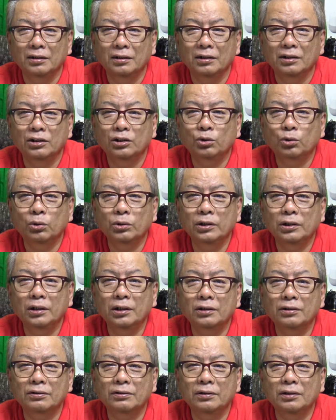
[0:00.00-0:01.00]
一人
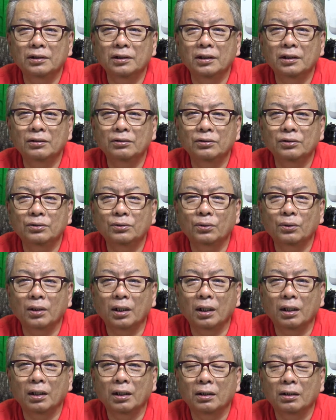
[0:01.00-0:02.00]
で住んでる人
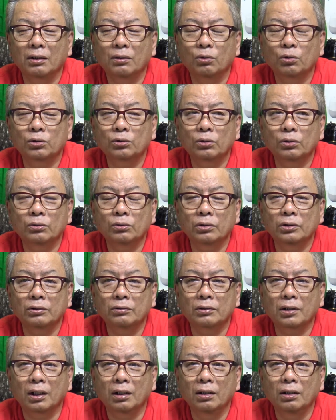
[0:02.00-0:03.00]
がほとんどって
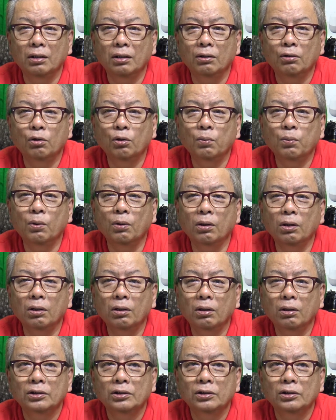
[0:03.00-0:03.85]
いうかほぼ